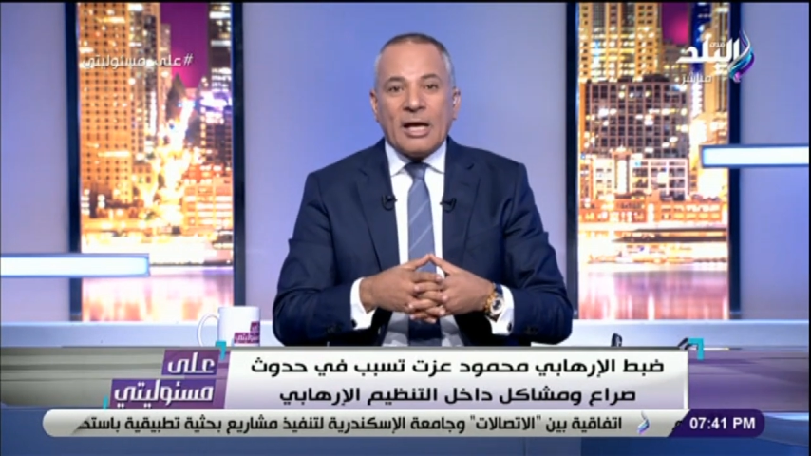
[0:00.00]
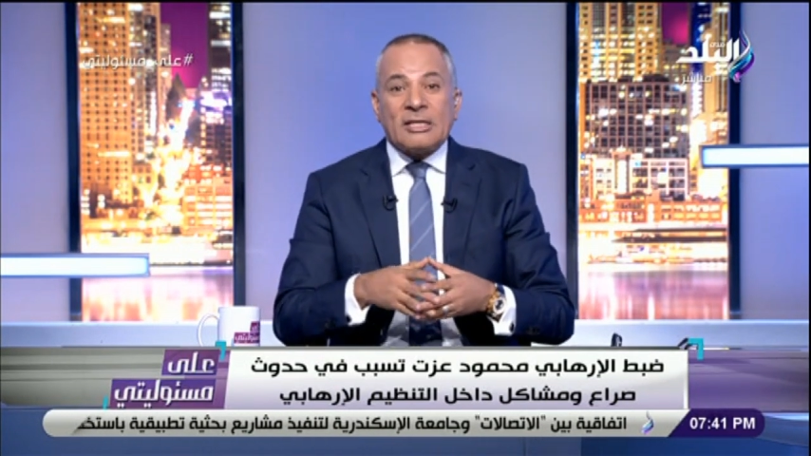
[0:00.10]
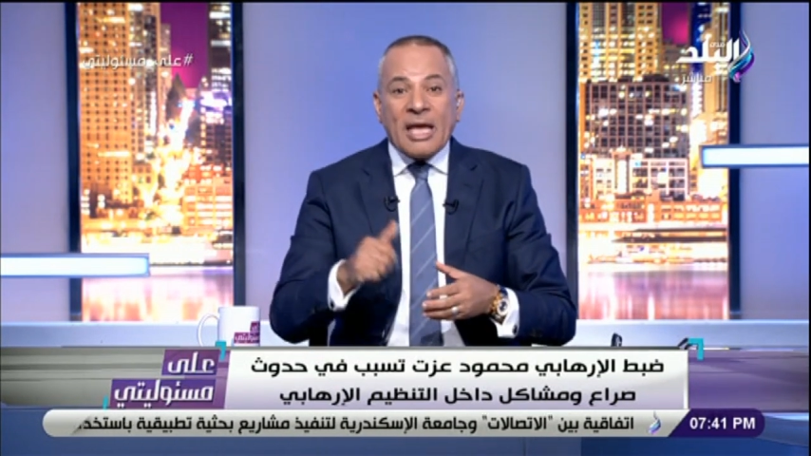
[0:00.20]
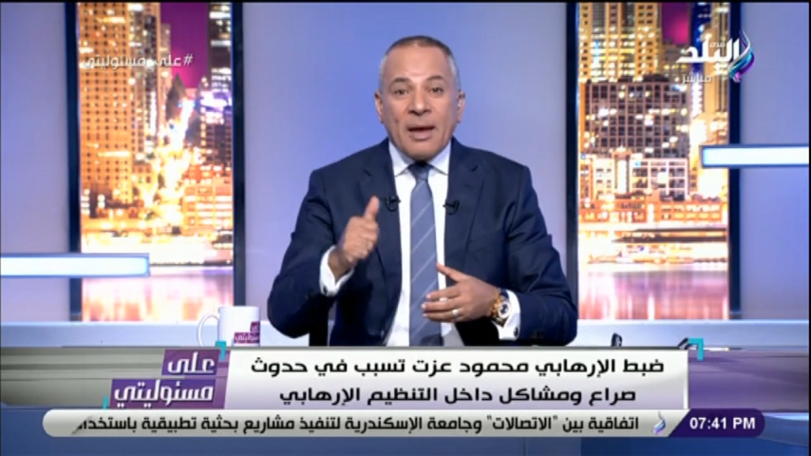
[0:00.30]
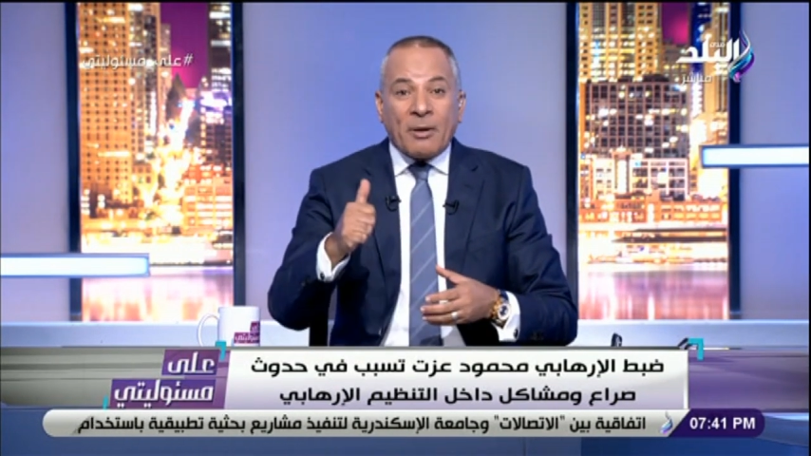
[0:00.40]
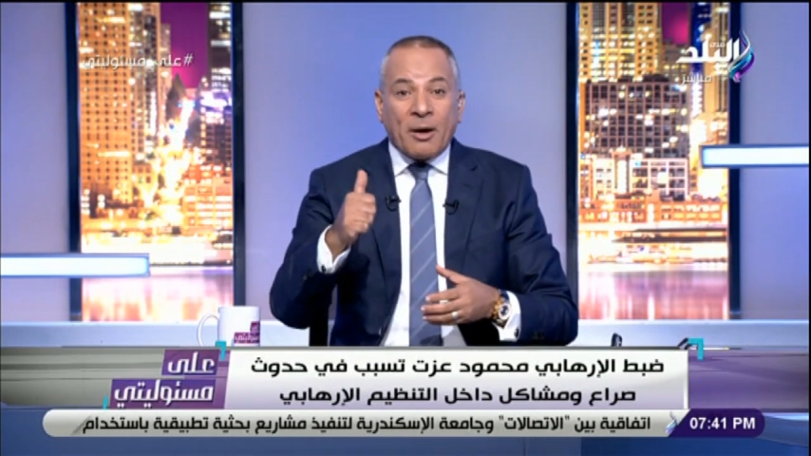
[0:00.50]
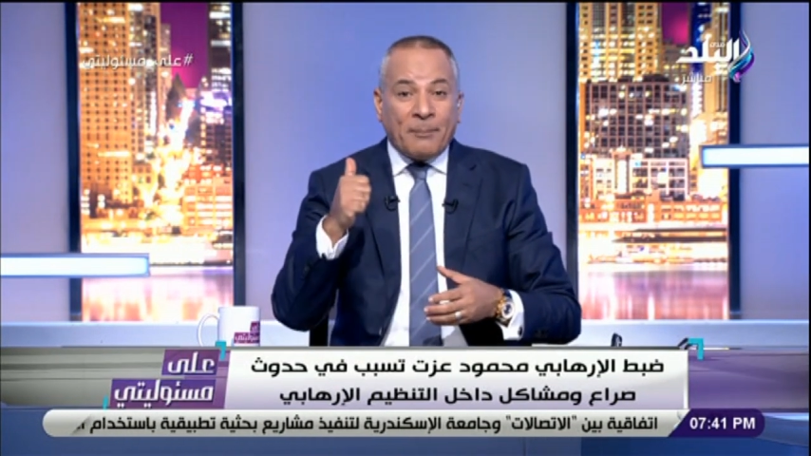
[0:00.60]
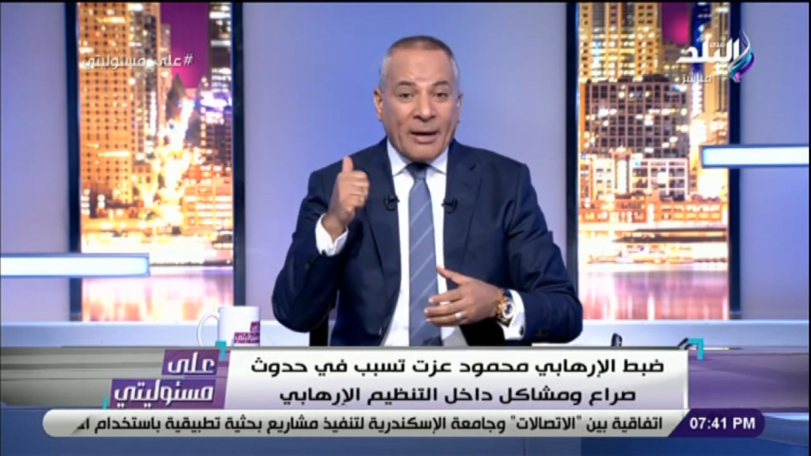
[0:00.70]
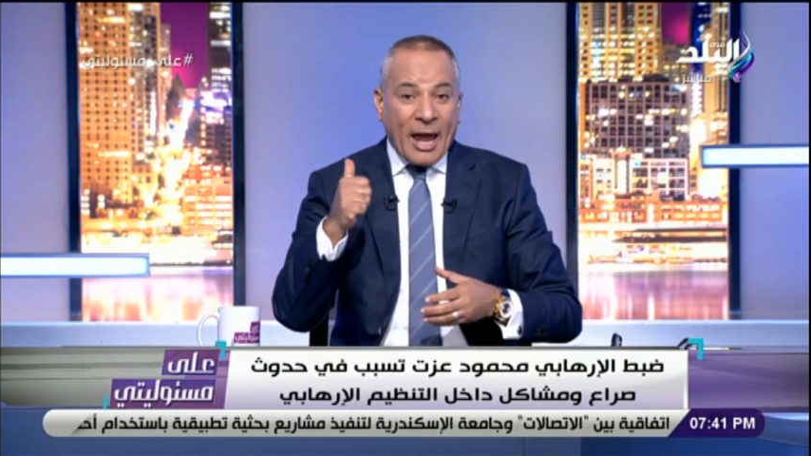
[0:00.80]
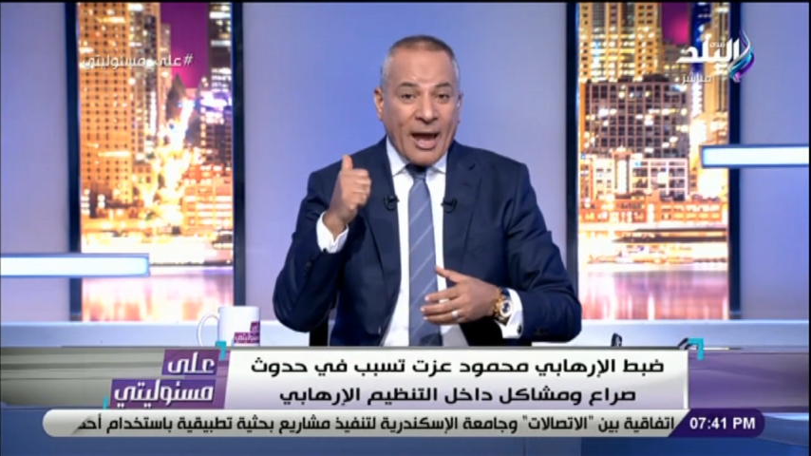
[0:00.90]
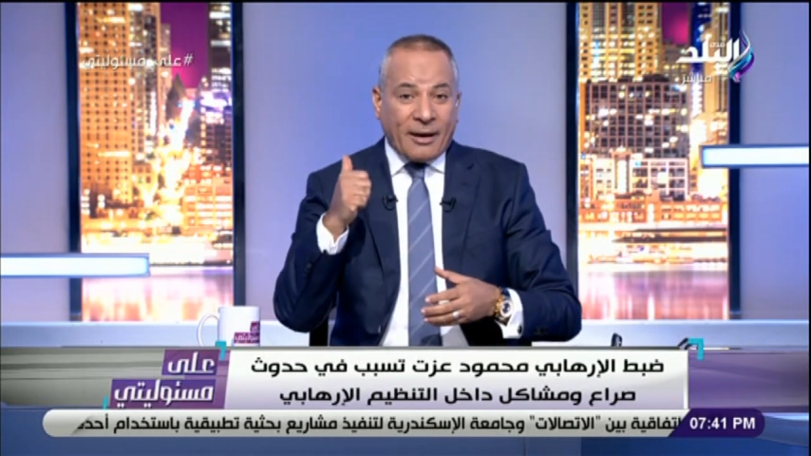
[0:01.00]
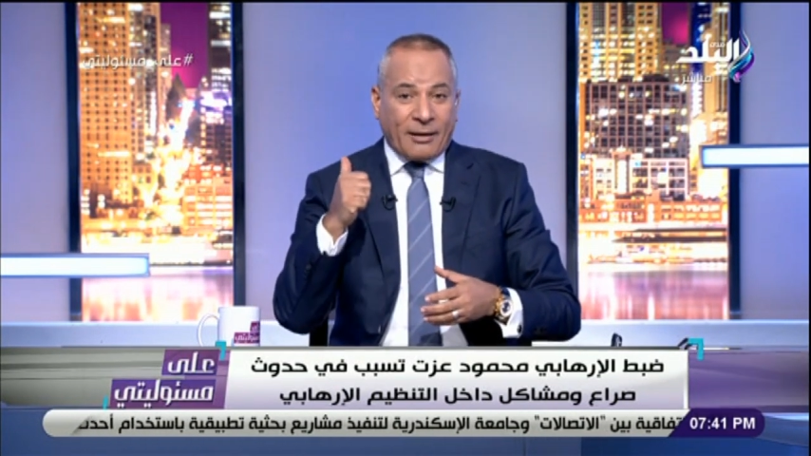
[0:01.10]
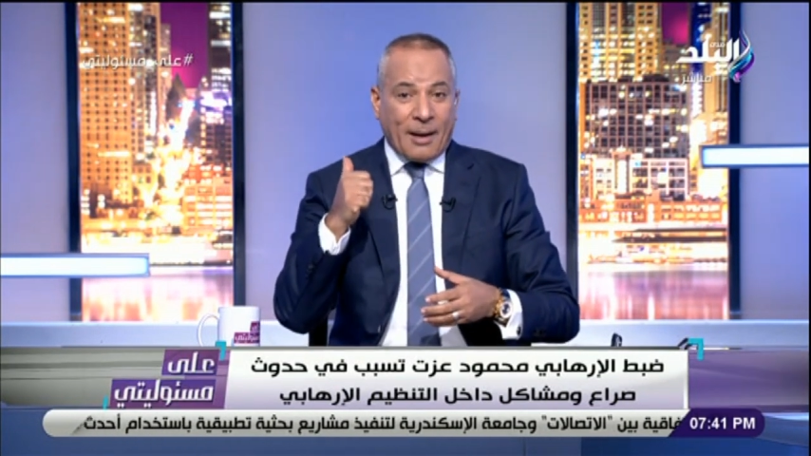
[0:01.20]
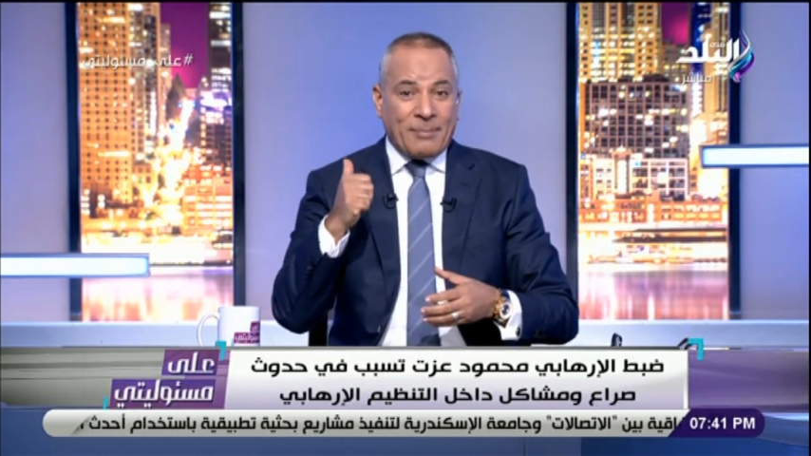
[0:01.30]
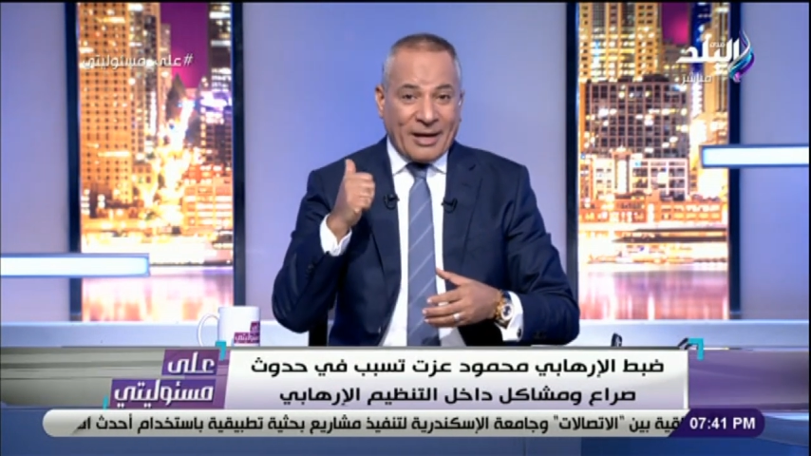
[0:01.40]
زي ما
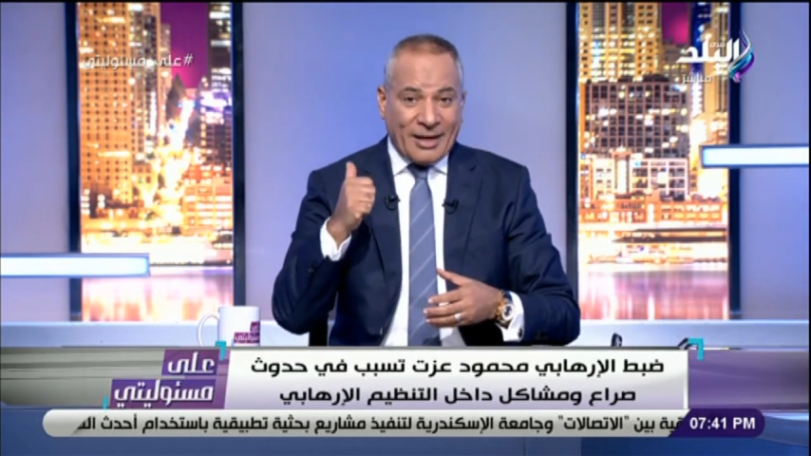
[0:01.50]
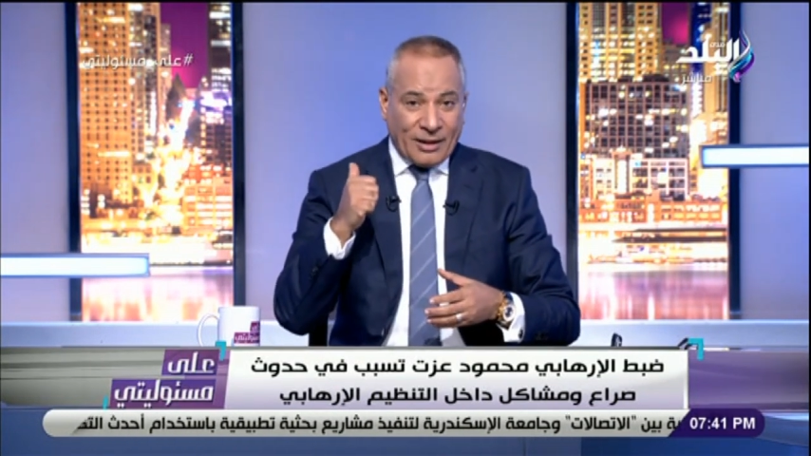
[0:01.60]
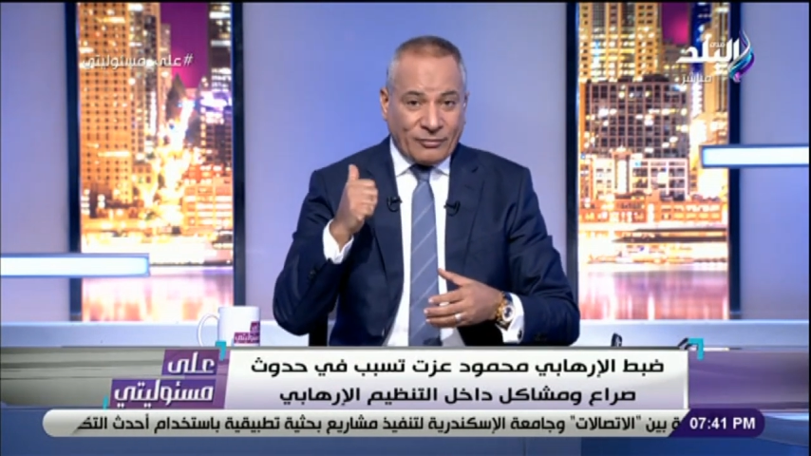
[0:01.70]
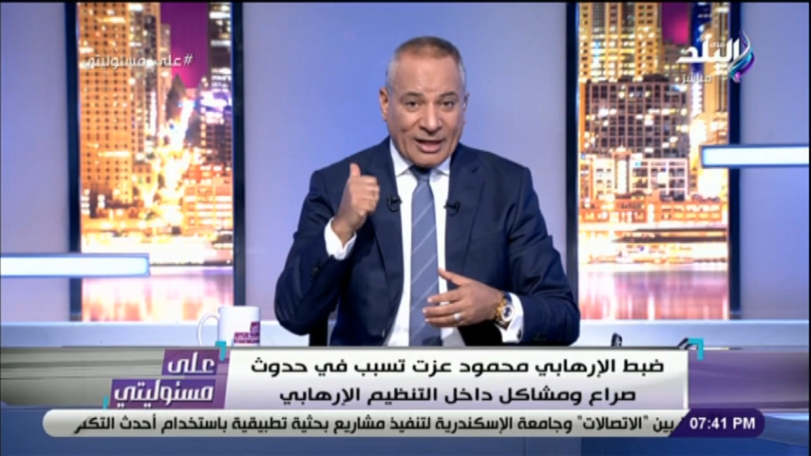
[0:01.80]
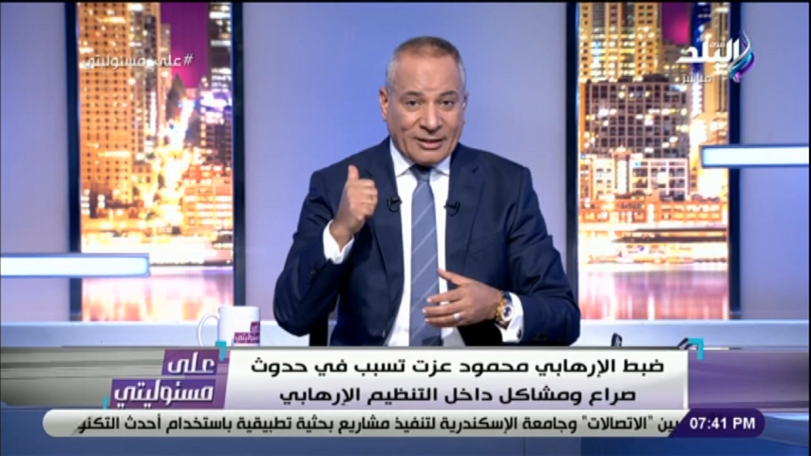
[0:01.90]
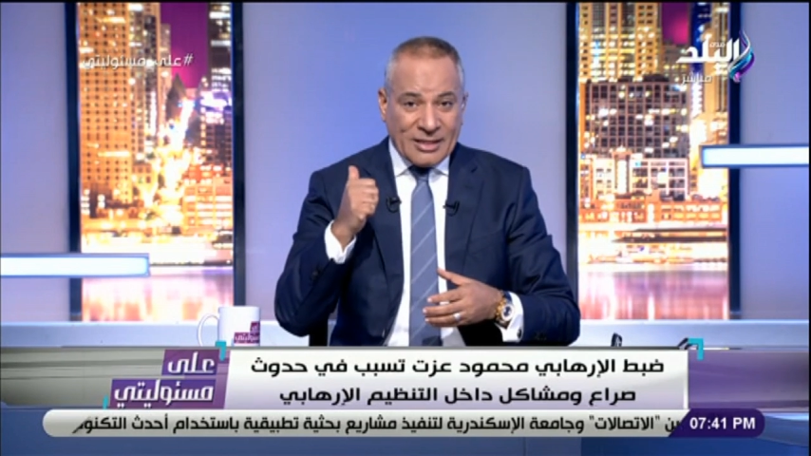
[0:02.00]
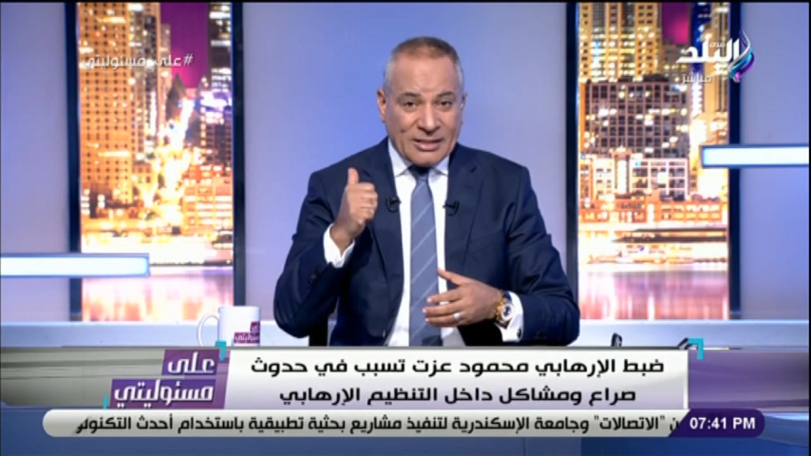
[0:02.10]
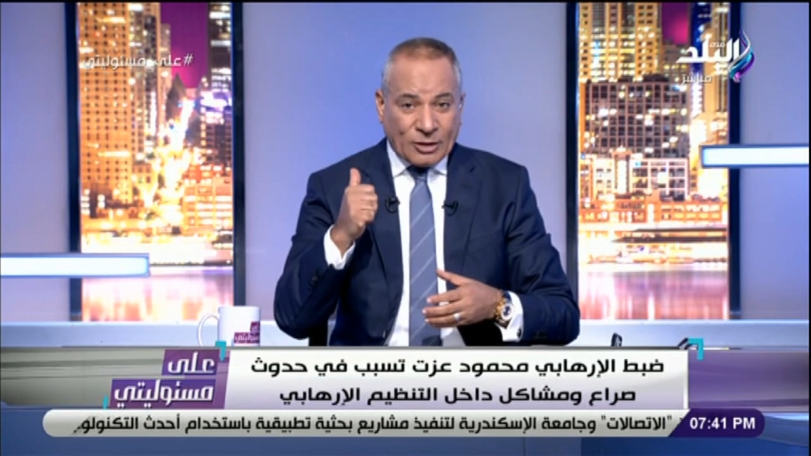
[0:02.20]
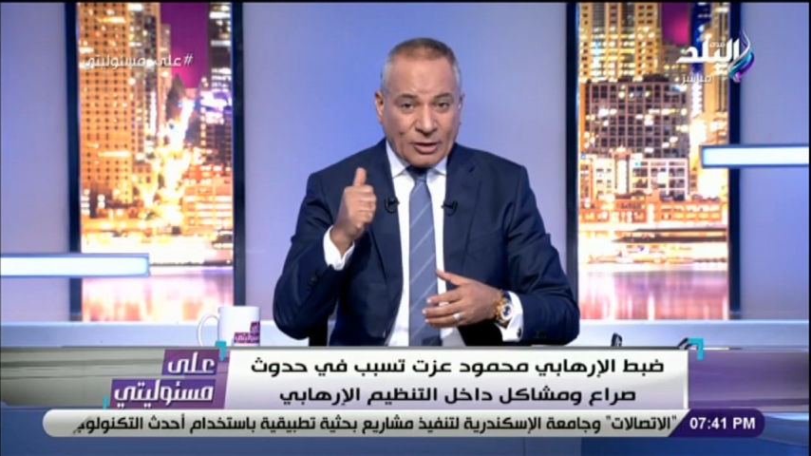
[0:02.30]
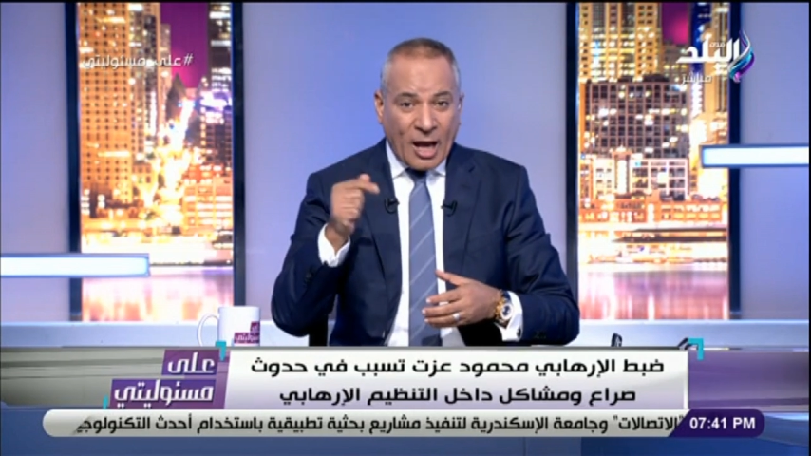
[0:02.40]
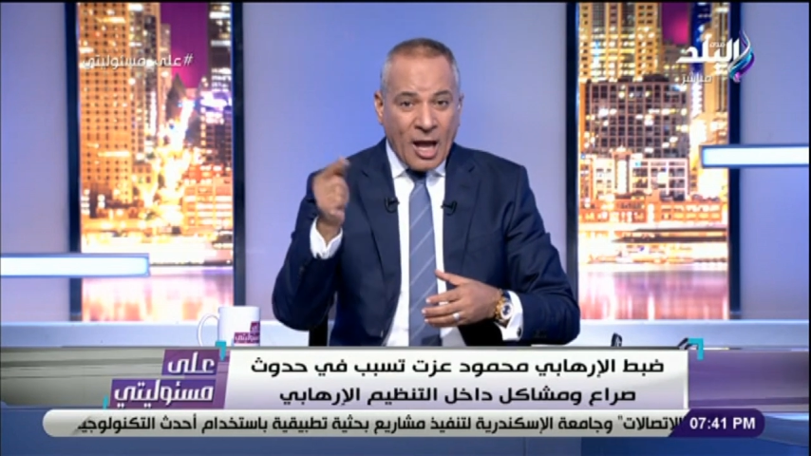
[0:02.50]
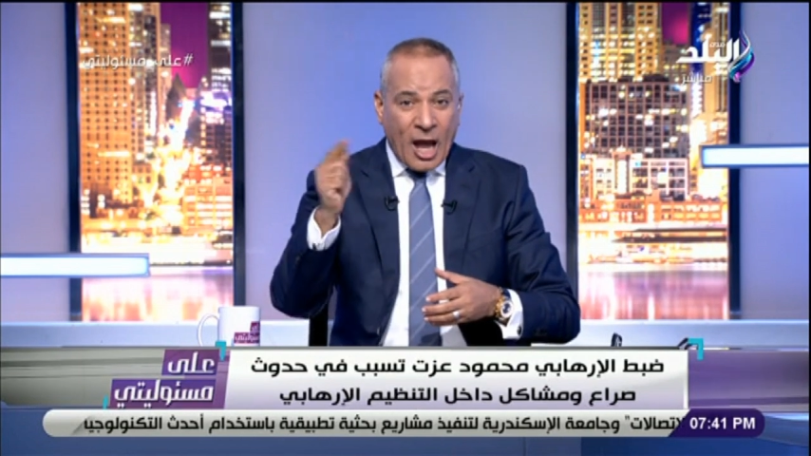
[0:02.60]
ربناك قبل كده في 30 ستة